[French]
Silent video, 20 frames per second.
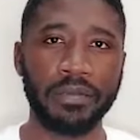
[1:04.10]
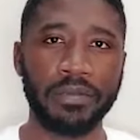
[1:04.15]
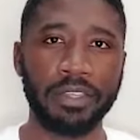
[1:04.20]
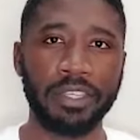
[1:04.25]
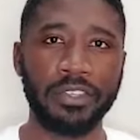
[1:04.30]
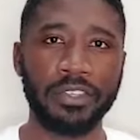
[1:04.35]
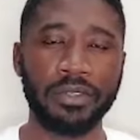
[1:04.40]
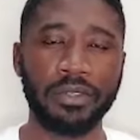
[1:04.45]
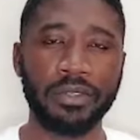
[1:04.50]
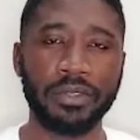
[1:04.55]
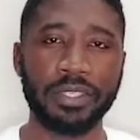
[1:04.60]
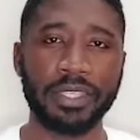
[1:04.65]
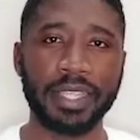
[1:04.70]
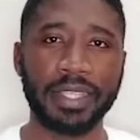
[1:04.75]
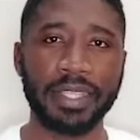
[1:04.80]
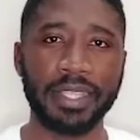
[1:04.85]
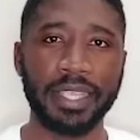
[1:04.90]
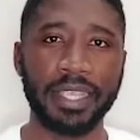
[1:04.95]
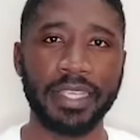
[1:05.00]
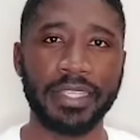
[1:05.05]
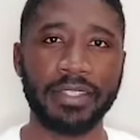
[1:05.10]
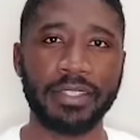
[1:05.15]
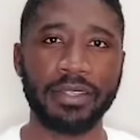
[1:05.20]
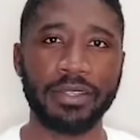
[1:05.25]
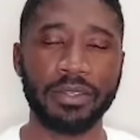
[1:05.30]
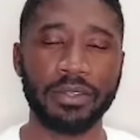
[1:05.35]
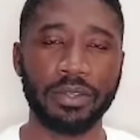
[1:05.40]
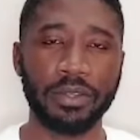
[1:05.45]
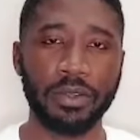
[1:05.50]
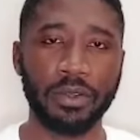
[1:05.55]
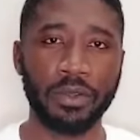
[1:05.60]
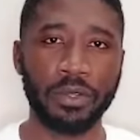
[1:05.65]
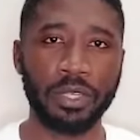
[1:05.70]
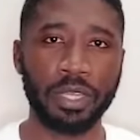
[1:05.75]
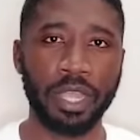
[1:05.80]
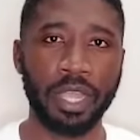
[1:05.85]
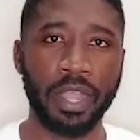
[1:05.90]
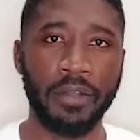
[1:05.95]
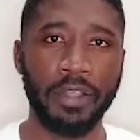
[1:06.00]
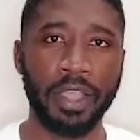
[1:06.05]
fiches de synthèse
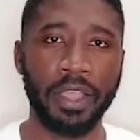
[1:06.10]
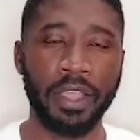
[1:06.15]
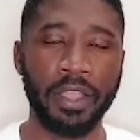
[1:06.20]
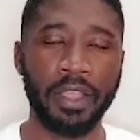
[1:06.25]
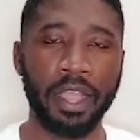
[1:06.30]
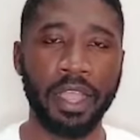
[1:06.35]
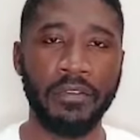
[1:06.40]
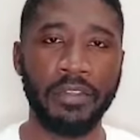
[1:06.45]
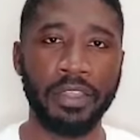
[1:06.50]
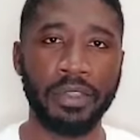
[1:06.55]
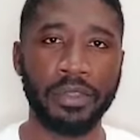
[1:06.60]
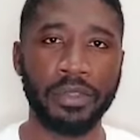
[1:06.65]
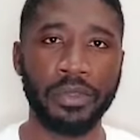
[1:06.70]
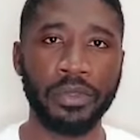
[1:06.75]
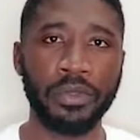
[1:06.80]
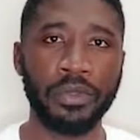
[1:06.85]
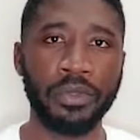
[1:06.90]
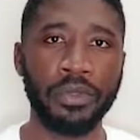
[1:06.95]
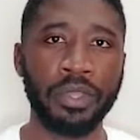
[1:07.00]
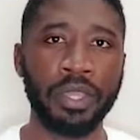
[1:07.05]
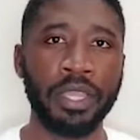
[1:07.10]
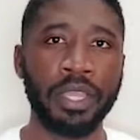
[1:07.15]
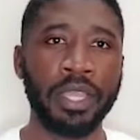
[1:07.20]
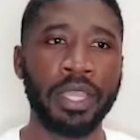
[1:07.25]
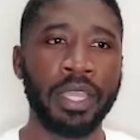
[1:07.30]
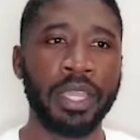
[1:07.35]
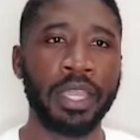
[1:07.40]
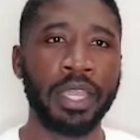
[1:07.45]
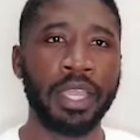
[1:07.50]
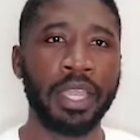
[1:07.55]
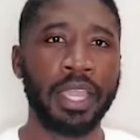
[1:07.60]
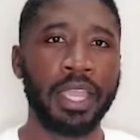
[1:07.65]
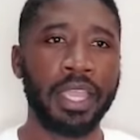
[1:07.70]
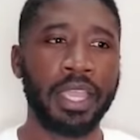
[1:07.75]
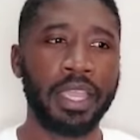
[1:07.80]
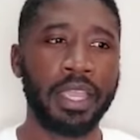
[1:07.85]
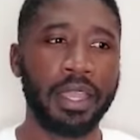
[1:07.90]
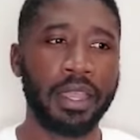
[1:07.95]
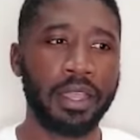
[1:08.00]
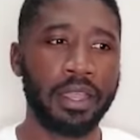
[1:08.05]
euh, avec eux,
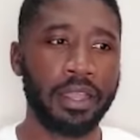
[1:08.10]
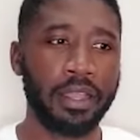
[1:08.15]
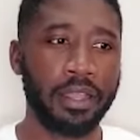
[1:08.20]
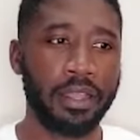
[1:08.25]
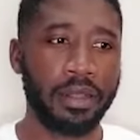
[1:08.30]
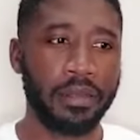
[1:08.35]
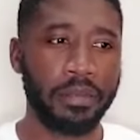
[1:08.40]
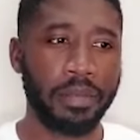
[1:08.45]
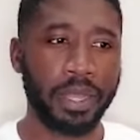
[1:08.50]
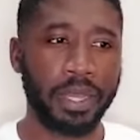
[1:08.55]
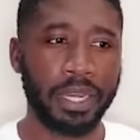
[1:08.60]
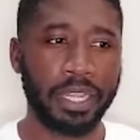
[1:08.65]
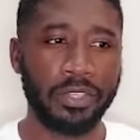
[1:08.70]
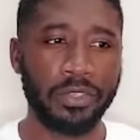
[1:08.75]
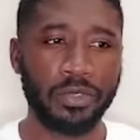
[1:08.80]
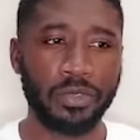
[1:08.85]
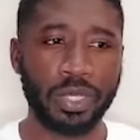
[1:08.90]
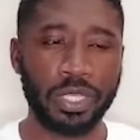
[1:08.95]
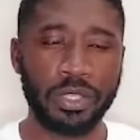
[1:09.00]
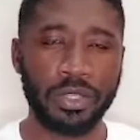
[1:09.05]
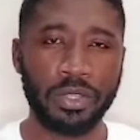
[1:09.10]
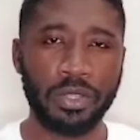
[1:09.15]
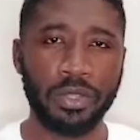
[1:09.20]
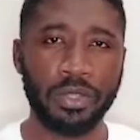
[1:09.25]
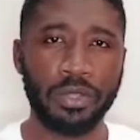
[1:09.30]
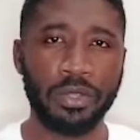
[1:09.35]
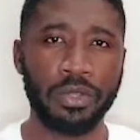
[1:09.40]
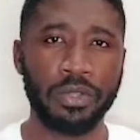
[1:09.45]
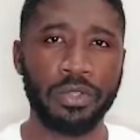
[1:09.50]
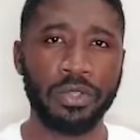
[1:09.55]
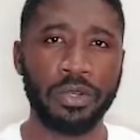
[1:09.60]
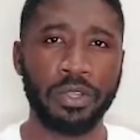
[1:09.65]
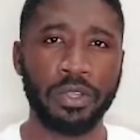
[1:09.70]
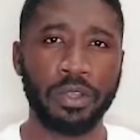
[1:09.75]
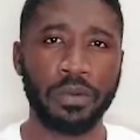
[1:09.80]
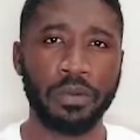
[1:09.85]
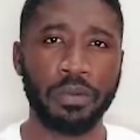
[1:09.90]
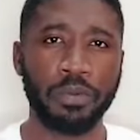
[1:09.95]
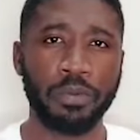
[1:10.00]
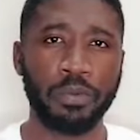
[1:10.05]
et par la suite de
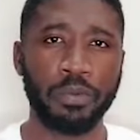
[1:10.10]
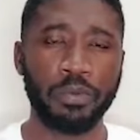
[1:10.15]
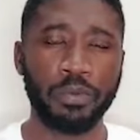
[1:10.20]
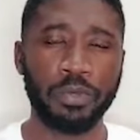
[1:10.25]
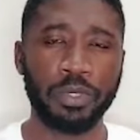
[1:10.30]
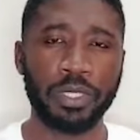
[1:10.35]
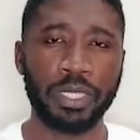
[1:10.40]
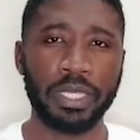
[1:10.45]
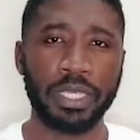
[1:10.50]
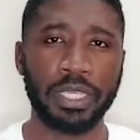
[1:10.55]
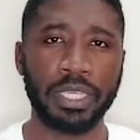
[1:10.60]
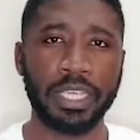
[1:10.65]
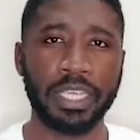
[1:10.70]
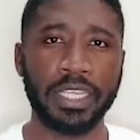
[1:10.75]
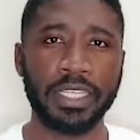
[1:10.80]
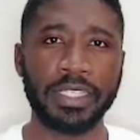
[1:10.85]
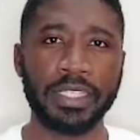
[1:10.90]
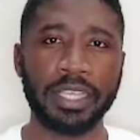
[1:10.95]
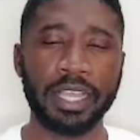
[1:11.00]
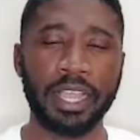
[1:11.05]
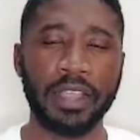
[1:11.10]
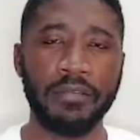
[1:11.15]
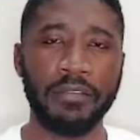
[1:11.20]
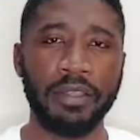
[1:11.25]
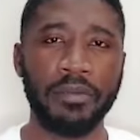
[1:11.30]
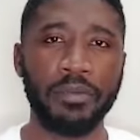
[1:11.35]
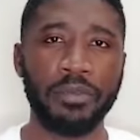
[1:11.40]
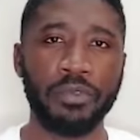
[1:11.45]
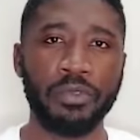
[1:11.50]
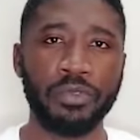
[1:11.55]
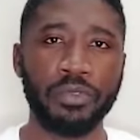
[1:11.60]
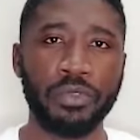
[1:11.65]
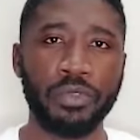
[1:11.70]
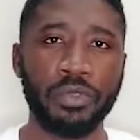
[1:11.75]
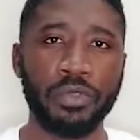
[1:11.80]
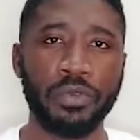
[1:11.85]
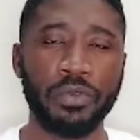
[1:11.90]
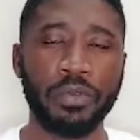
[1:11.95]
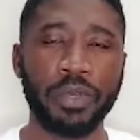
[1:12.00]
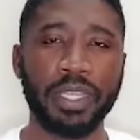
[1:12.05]
leur proposer 15 à 20 minutes
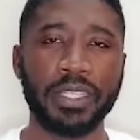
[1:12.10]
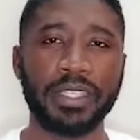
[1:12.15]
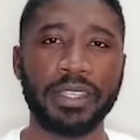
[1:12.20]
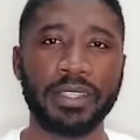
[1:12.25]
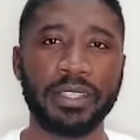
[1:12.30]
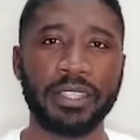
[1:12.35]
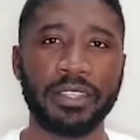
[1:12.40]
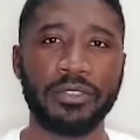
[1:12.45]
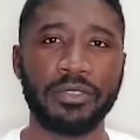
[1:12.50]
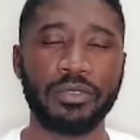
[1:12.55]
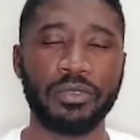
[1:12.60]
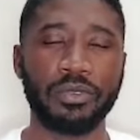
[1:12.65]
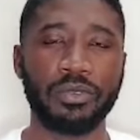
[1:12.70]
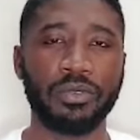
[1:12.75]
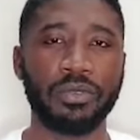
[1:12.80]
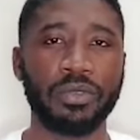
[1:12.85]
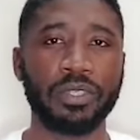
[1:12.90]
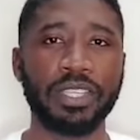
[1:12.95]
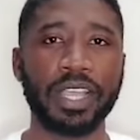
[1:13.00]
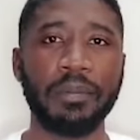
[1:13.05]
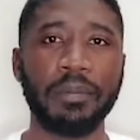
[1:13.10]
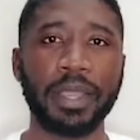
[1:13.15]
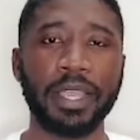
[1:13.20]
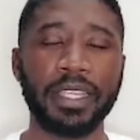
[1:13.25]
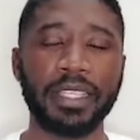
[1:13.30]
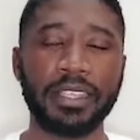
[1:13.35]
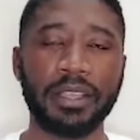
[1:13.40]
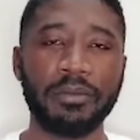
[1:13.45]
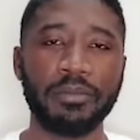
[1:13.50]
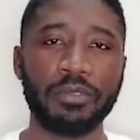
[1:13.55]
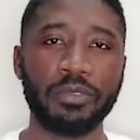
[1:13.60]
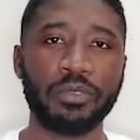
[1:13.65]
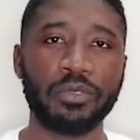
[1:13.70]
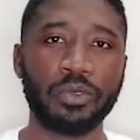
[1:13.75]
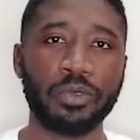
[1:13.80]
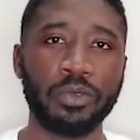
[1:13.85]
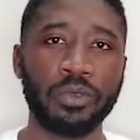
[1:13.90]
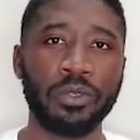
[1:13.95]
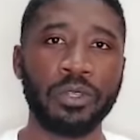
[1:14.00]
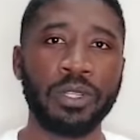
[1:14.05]
de présentation. Donc ça, par exemple, ce
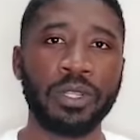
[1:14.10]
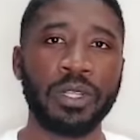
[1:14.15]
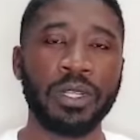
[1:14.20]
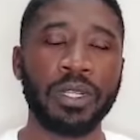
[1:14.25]
sont